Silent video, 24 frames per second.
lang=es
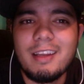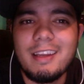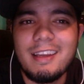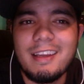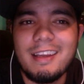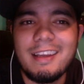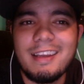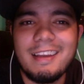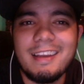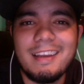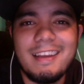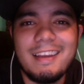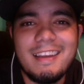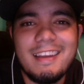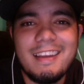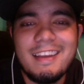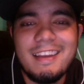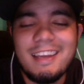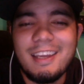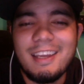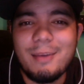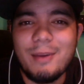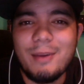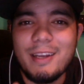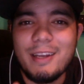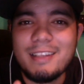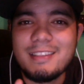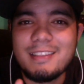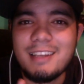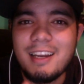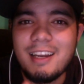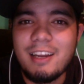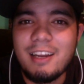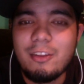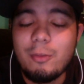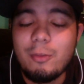y, y, vayan
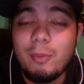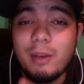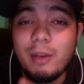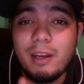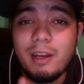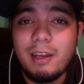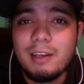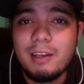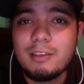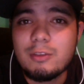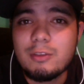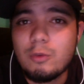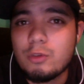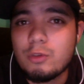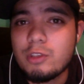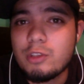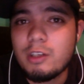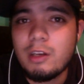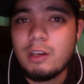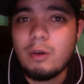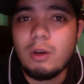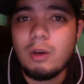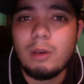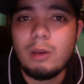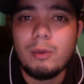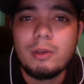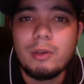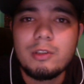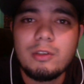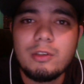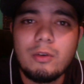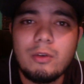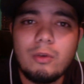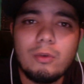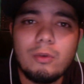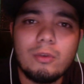sacando para que la escuchen en
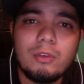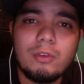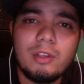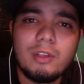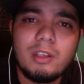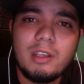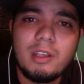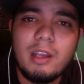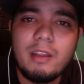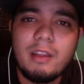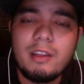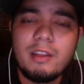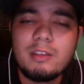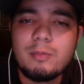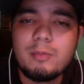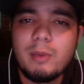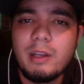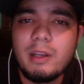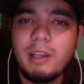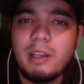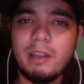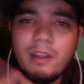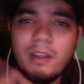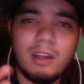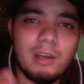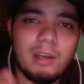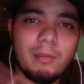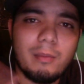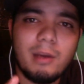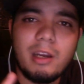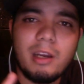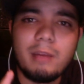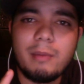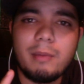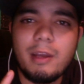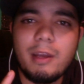colaboración con un DJ de España, Danny
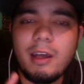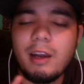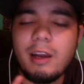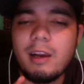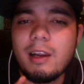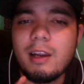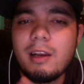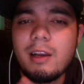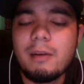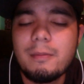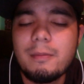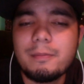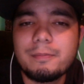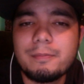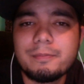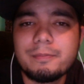Manny, mi carnal.